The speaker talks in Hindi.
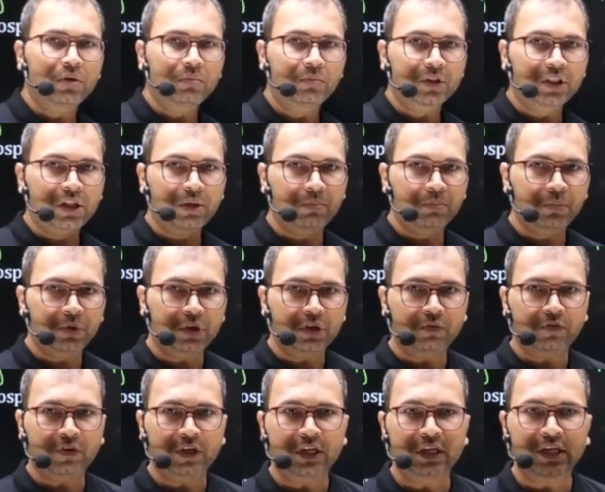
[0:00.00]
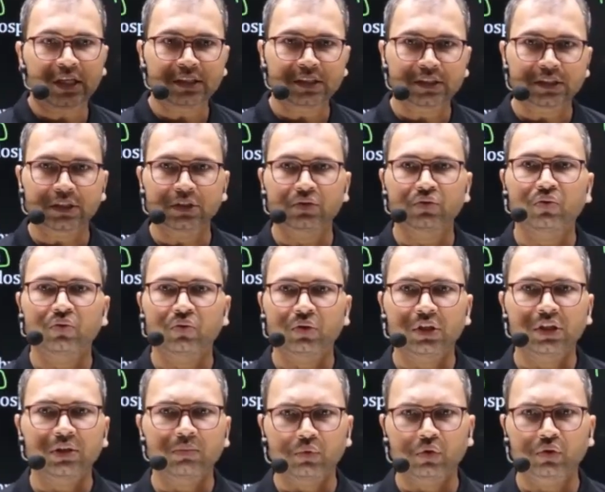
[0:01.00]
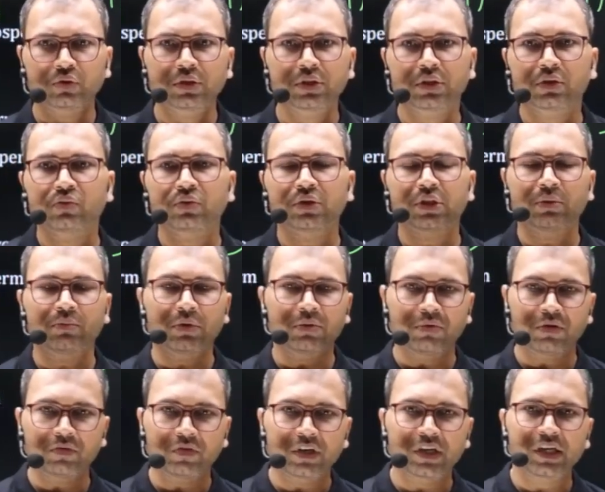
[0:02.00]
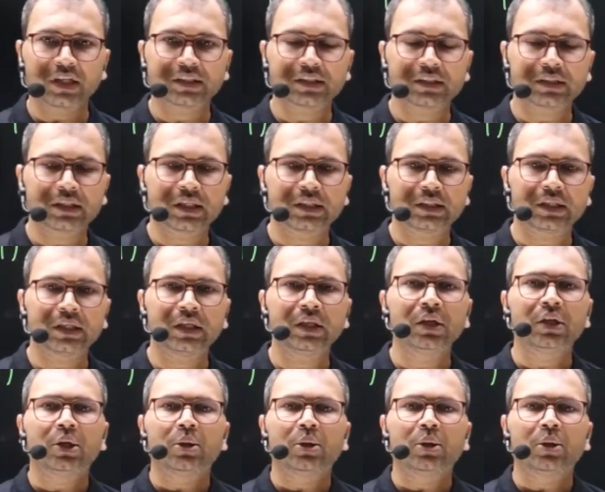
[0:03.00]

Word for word: मतलब फर्टिलाइजेशन जो होने की प्रोसेस है उसे हम डबल फर्टिलाइजेशन कहते हैं